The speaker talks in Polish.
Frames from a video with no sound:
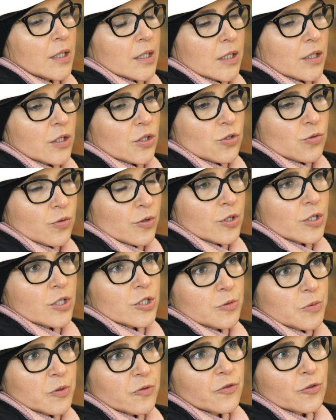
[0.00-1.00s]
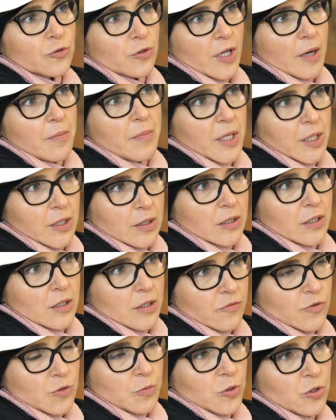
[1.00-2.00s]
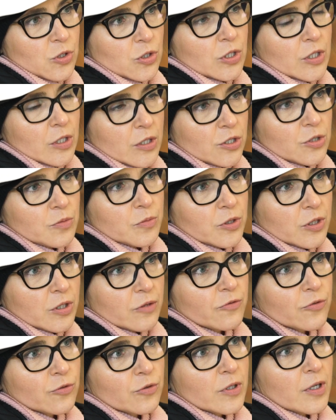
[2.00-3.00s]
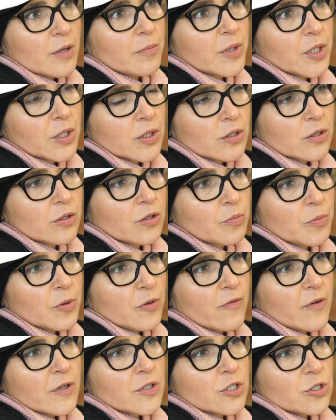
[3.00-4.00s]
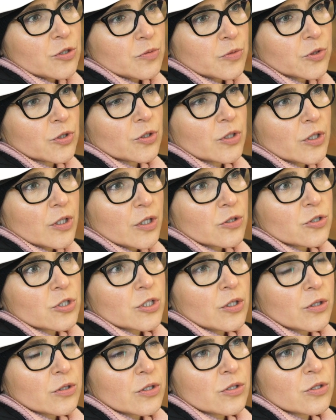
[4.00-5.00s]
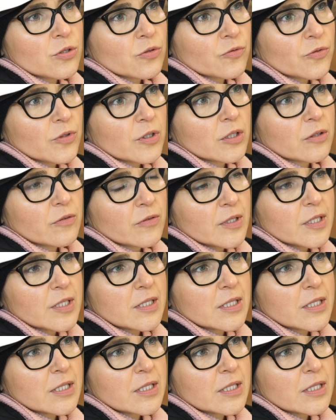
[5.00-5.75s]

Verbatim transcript: i odsłoniliśmy fundamenty i wzmocniliśmy te fundamenty, doprowadziliśmy do tego, że one są w tej chwili